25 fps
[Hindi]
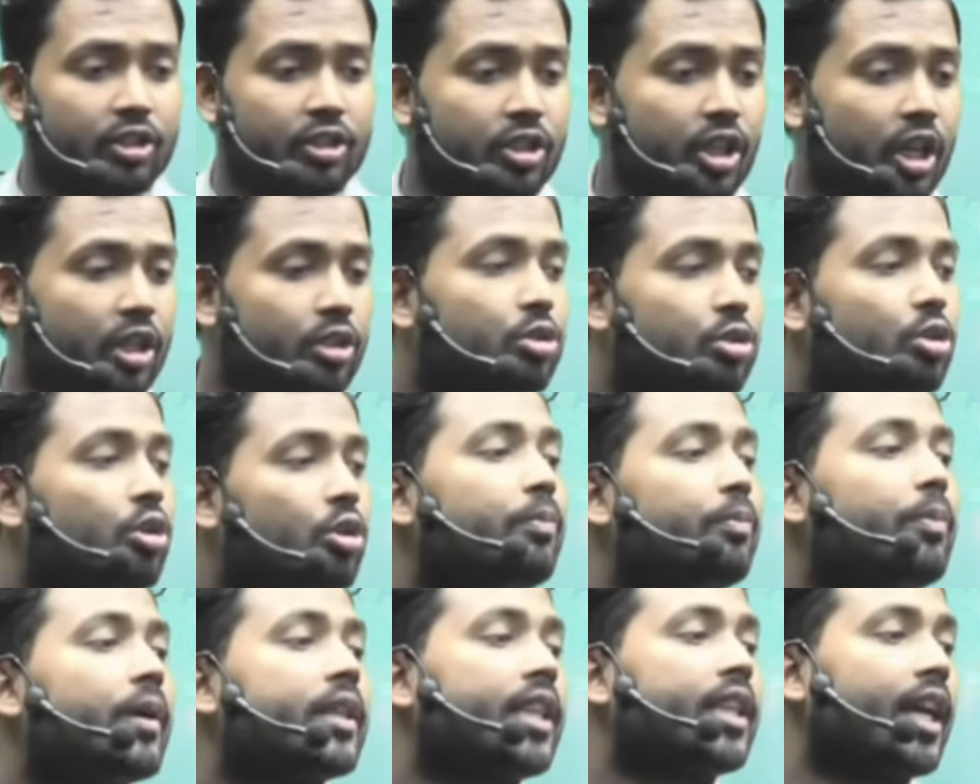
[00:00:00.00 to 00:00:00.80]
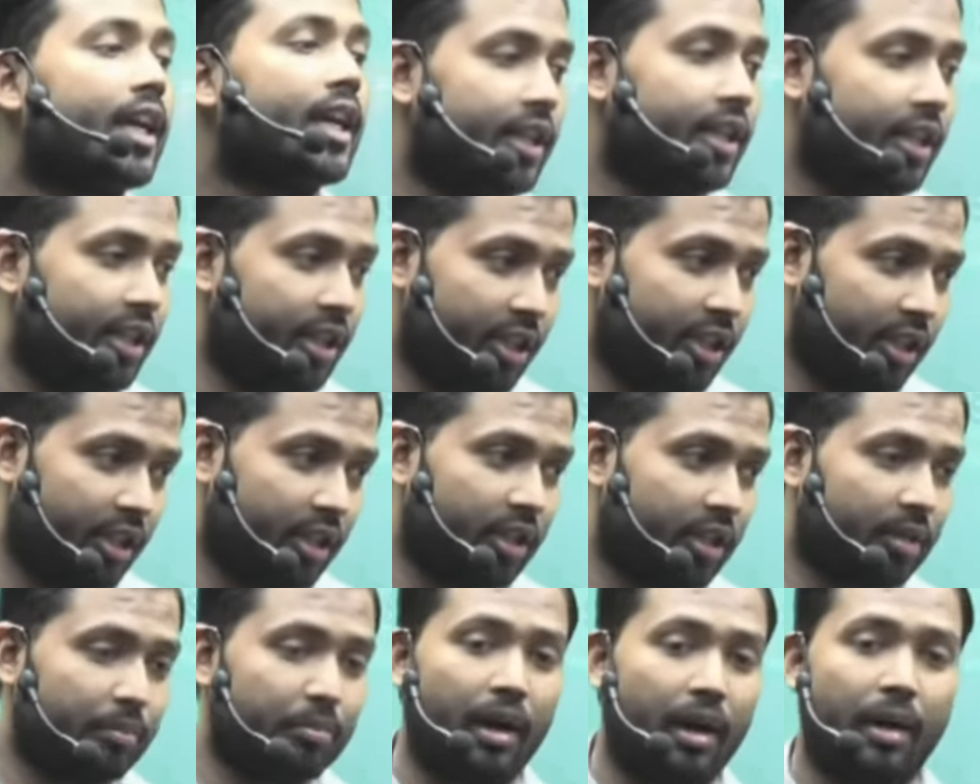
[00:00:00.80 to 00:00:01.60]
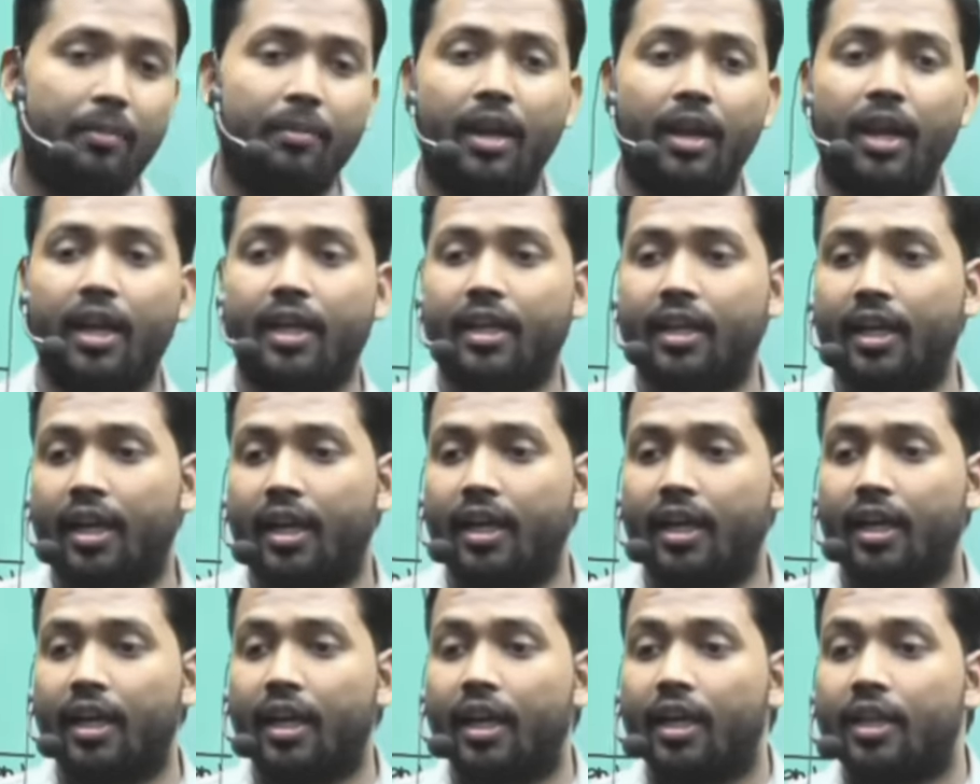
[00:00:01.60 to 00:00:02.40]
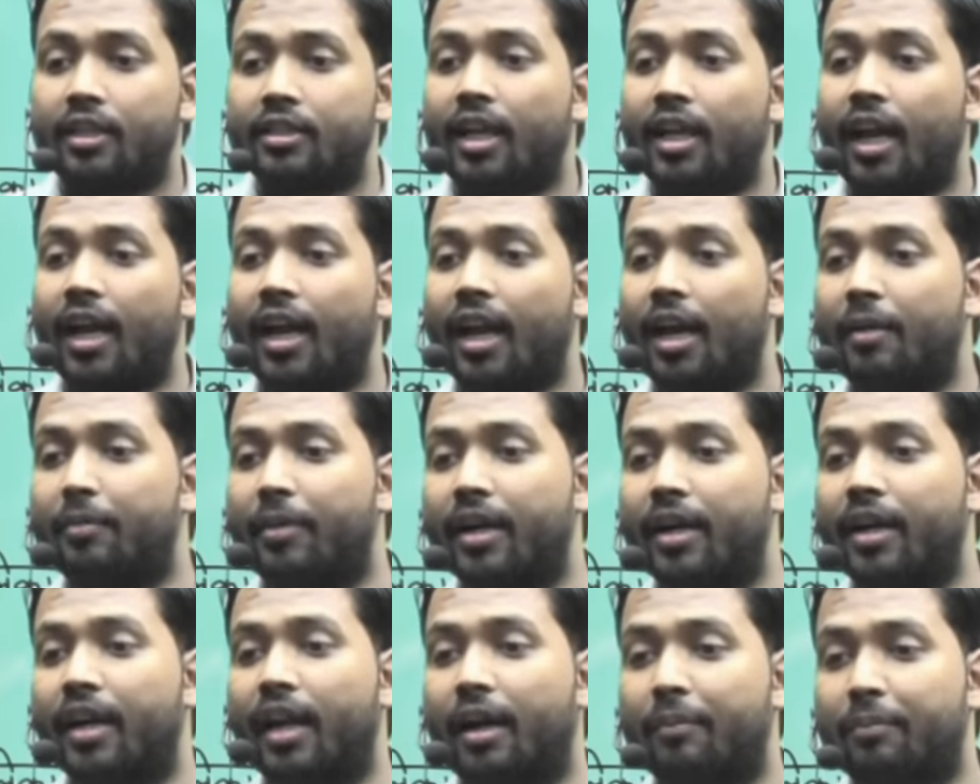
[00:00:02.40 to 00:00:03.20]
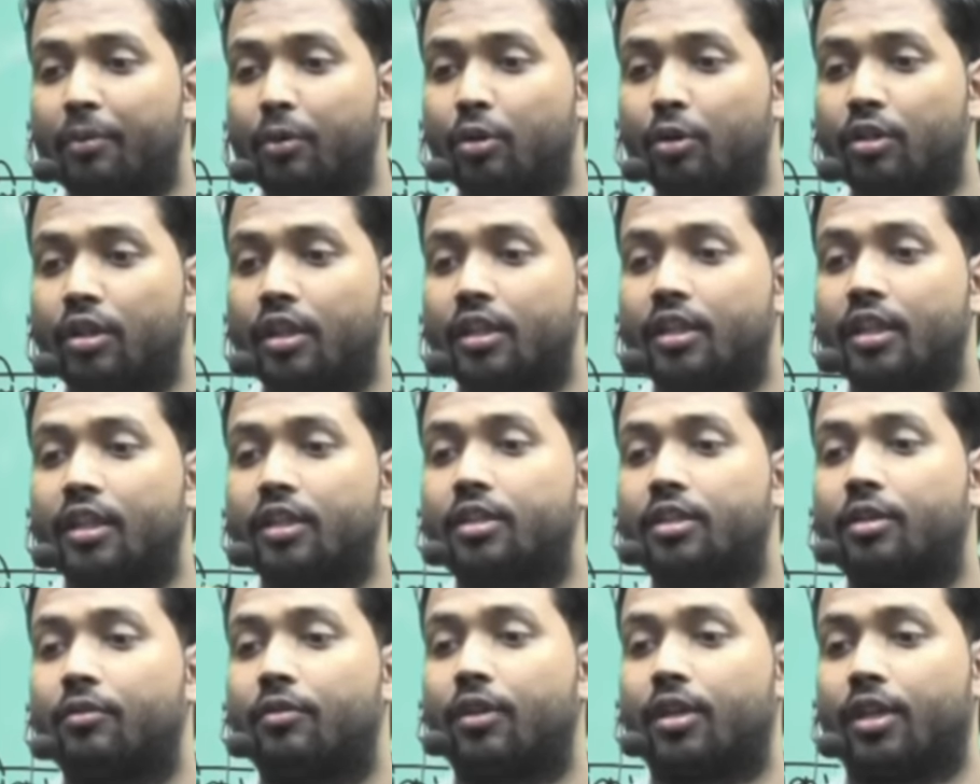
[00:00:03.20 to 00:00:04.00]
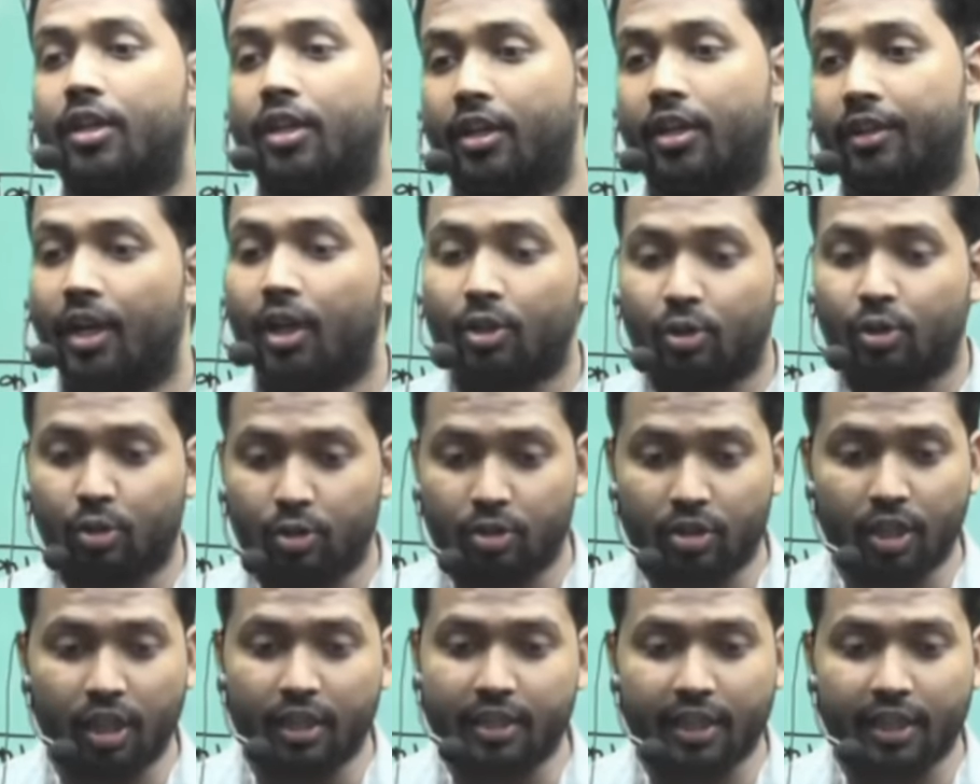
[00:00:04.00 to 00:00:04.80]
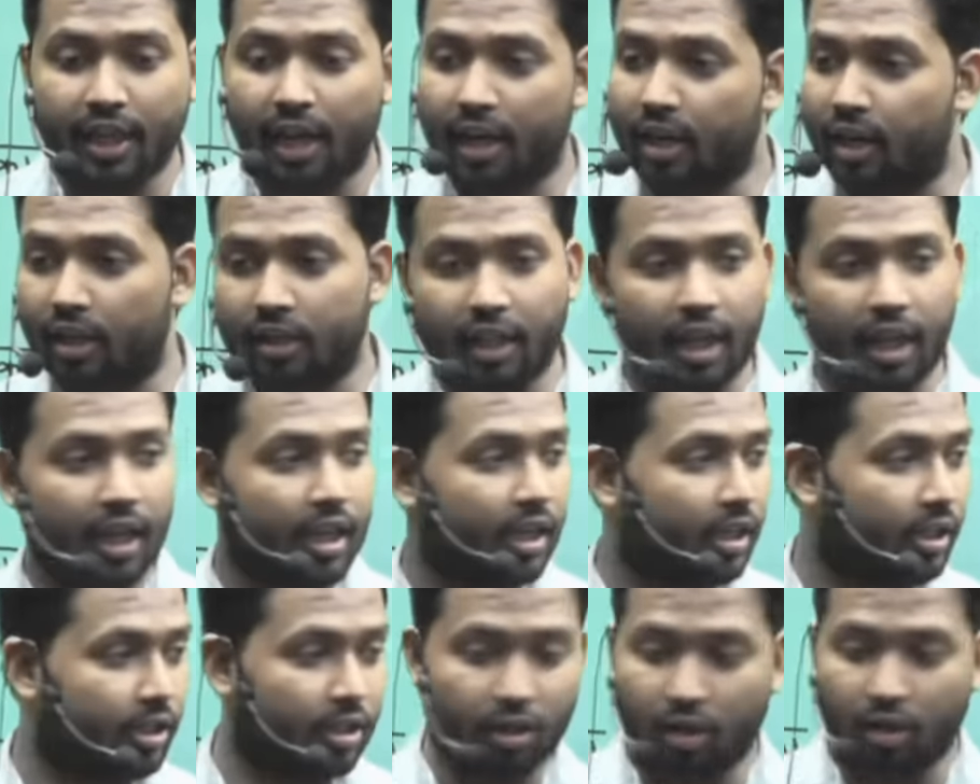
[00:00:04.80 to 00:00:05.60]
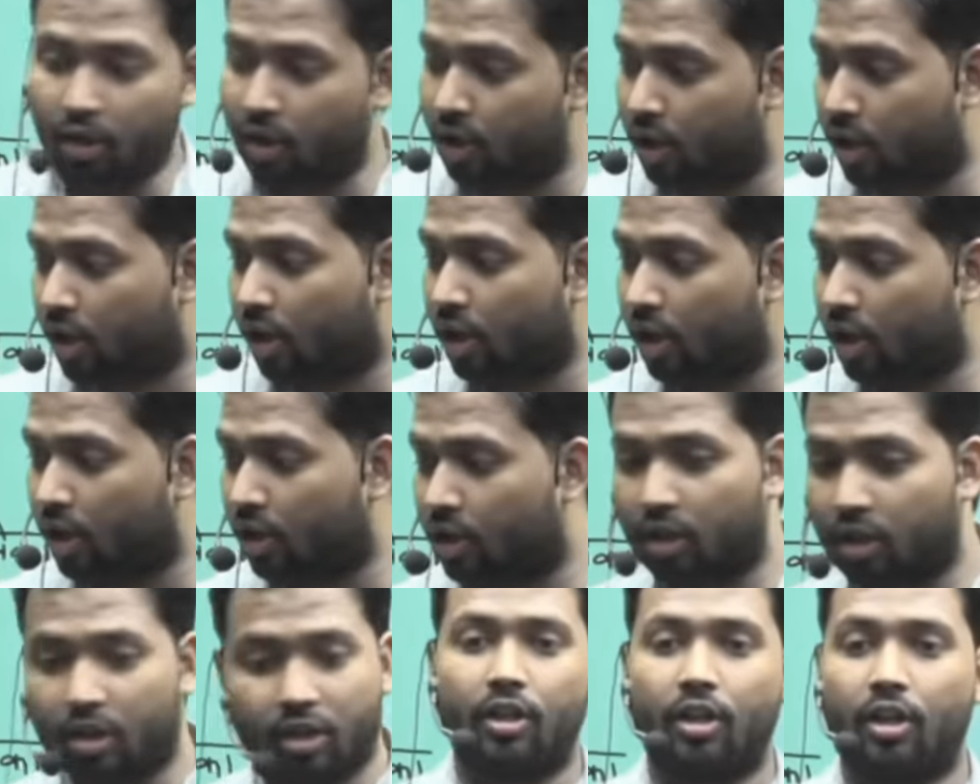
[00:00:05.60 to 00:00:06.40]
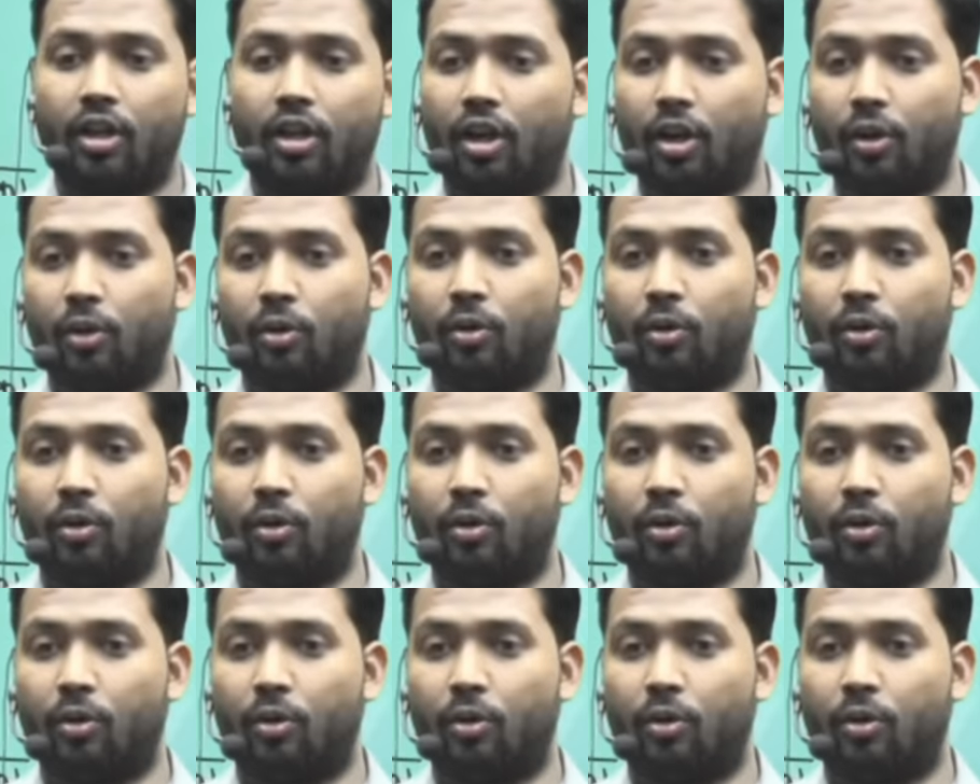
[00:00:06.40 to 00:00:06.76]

जज को पता ही नहीं है मामला क्या है सारा भंडा फोड़ देते हैं सब वकील तो जज क्या करता है ऑर्डर ऑर्डर लड़ो